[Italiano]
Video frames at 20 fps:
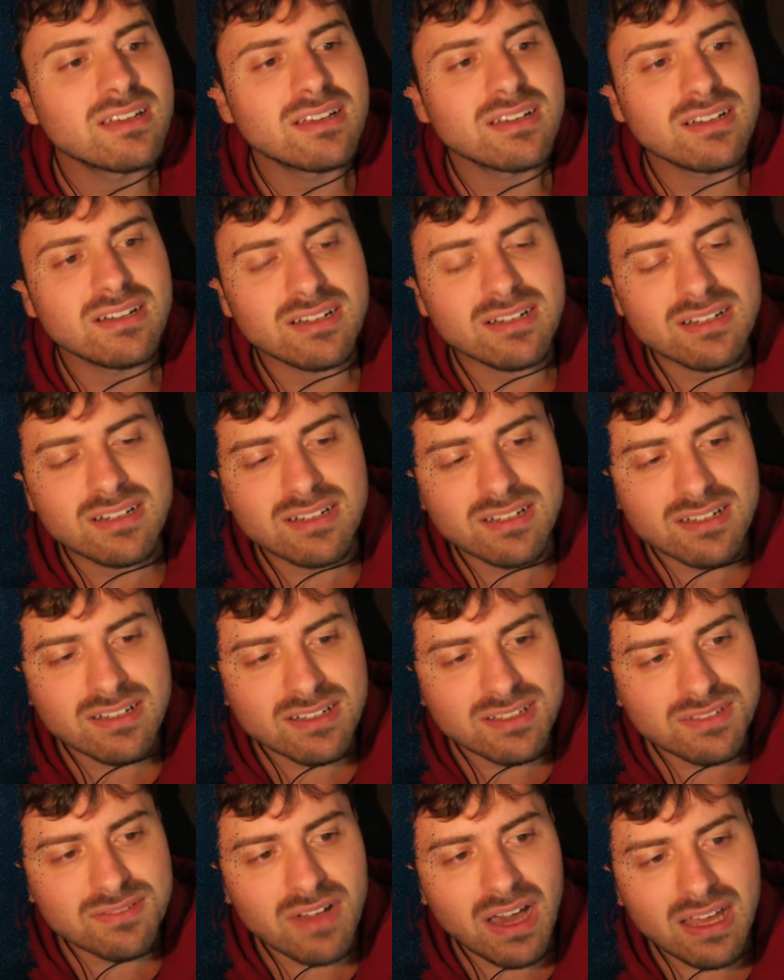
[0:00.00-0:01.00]
uh,
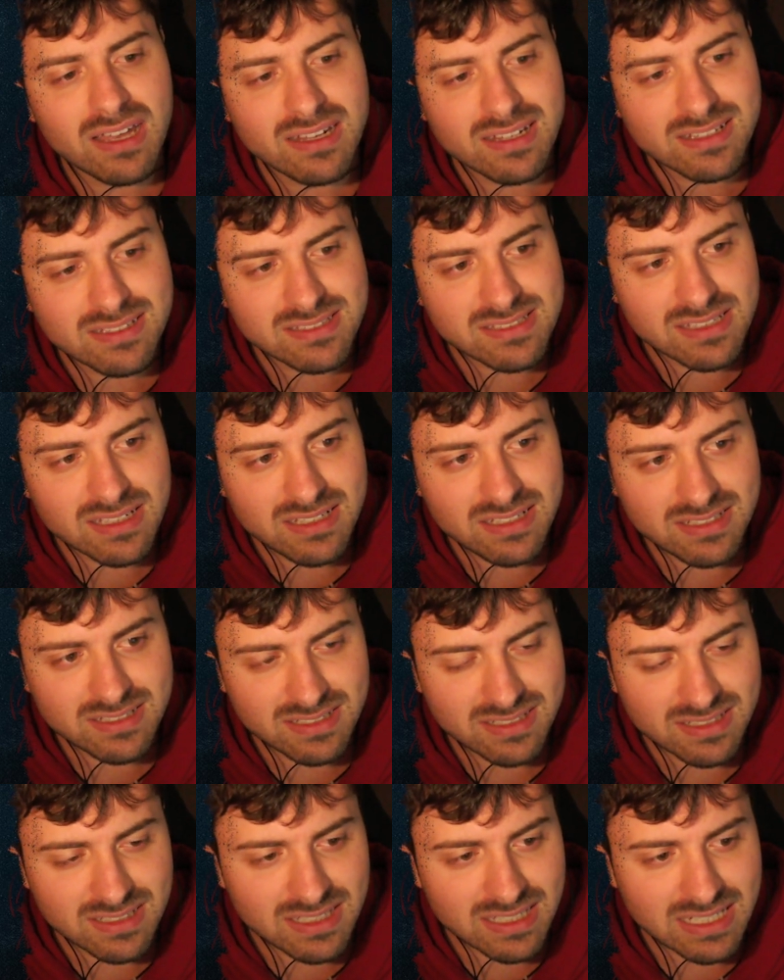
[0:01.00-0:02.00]
i vari
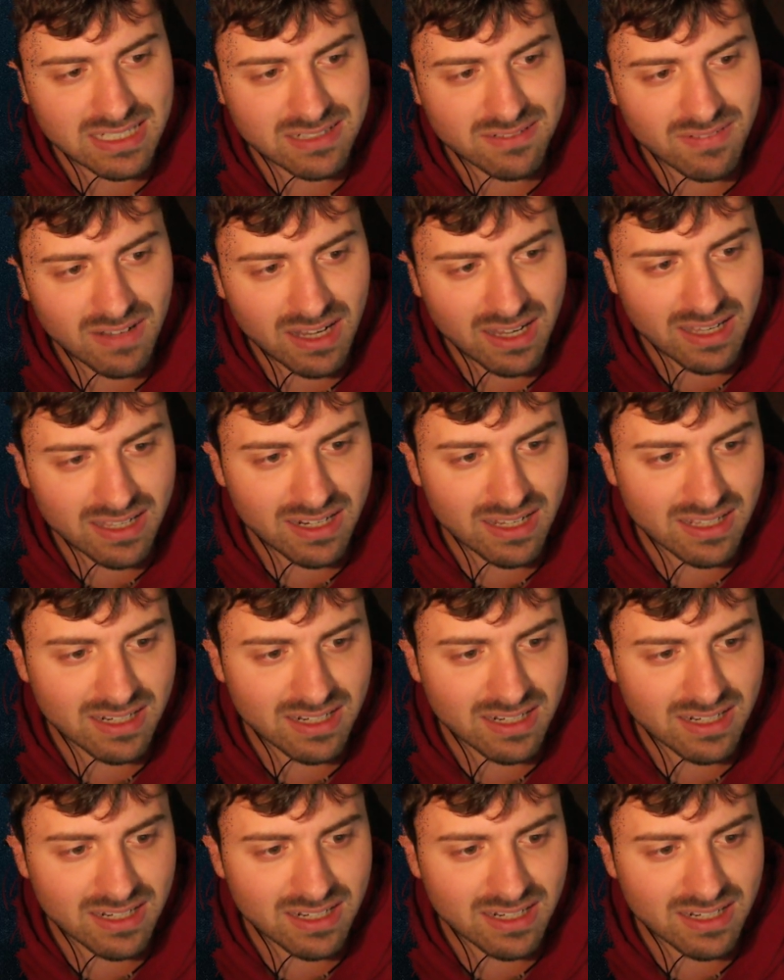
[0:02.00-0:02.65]
Zielinski, Kvara,